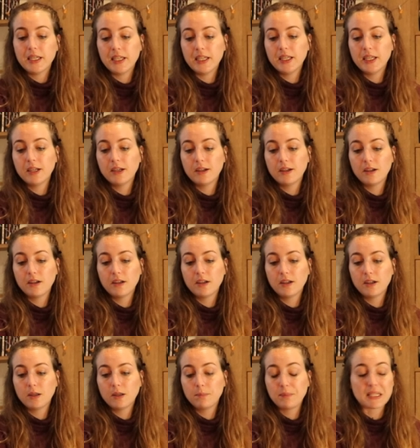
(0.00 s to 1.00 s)
Et
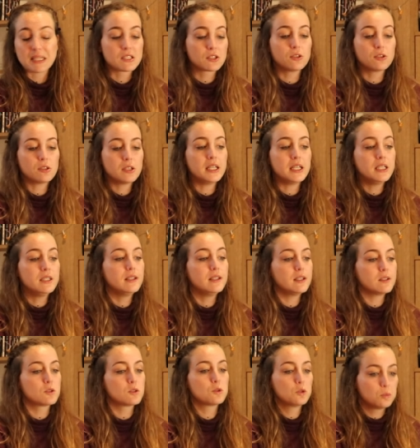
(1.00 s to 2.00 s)
euh, parce que est
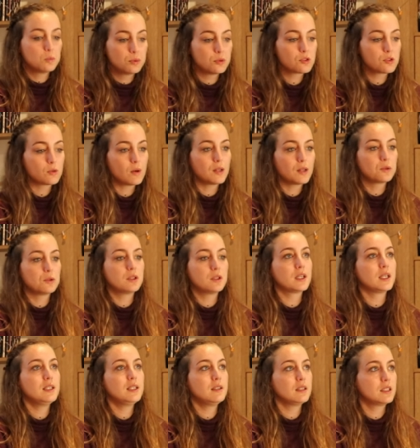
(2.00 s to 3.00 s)
né ce besoin de
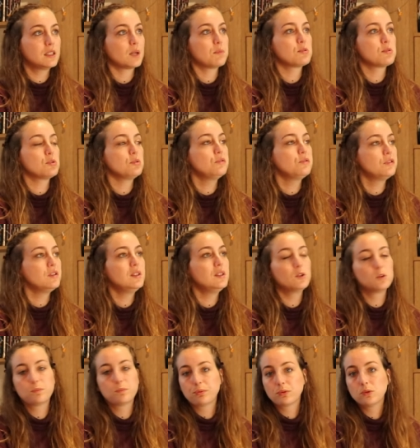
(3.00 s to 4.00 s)
créer des capsules
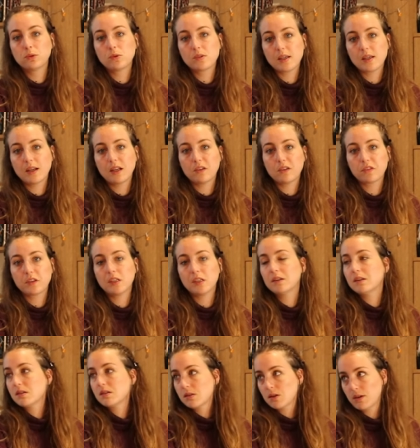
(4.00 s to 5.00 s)
vidéo pour nos élèves qui
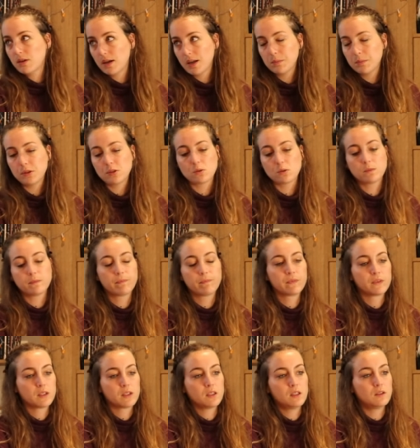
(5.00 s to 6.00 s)
étaient seuls à la maison,
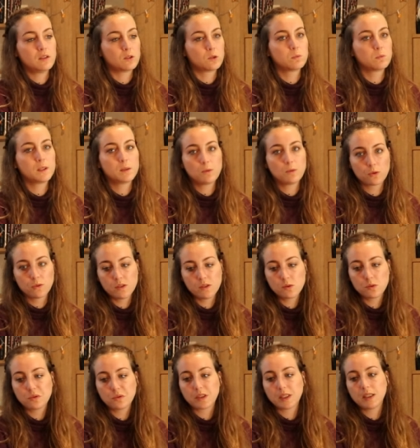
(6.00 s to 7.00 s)
qui étaient complètement
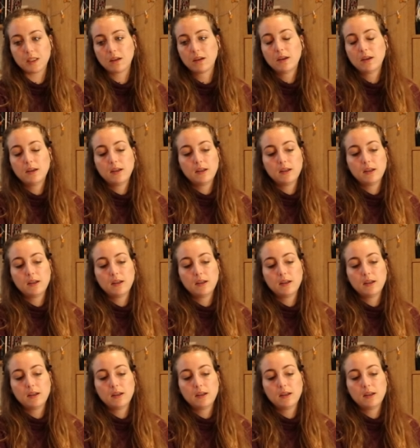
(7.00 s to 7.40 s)
désœuvrés.